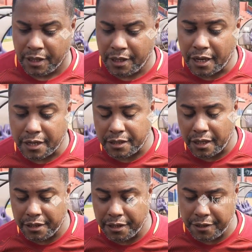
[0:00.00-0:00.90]
Ya
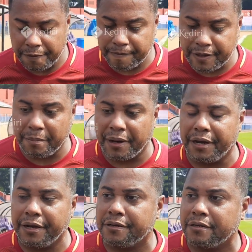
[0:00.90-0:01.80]
kita ini
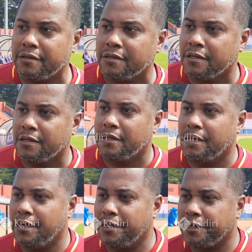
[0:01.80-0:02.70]
kemarin
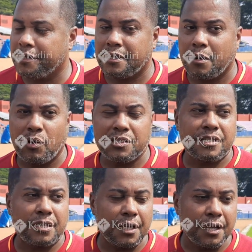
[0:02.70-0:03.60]
eh, kita buat
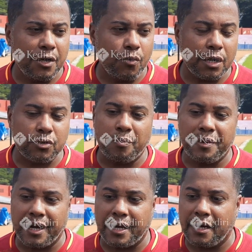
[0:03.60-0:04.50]
strategi waktu
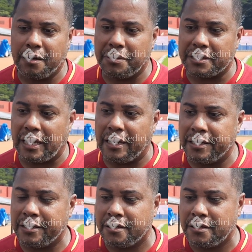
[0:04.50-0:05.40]
mereka
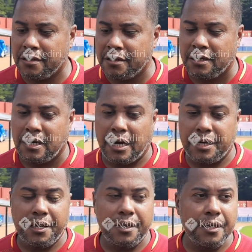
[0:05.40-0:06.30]
bertahan.
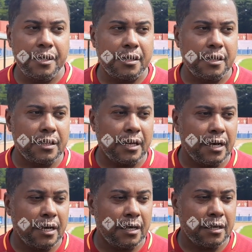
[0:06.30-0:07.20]
Hari ini
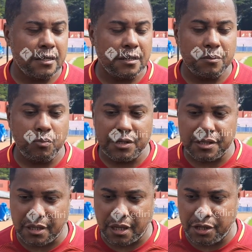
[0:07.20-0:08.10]
kita eh, buat
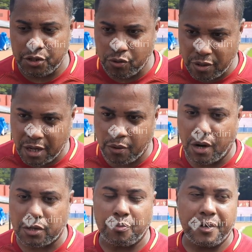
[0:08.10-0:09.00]
strategi juga
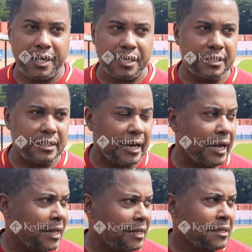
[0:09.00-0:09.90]
waktu mereka di
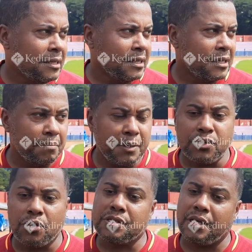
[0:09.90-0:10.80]
tengah.
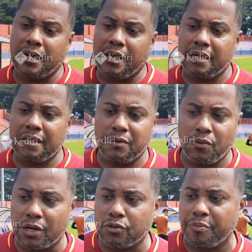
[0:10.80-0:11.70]
Besok sana
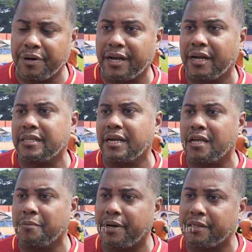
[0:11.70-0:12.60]
waktu mereka
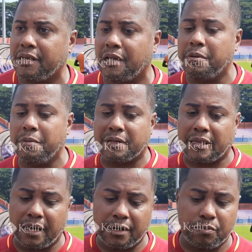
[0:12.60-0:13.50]
attacking praktis lebih
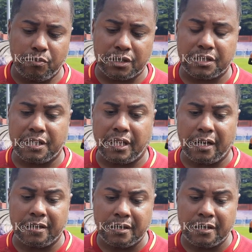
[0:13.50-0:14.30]
bertahan buat kita.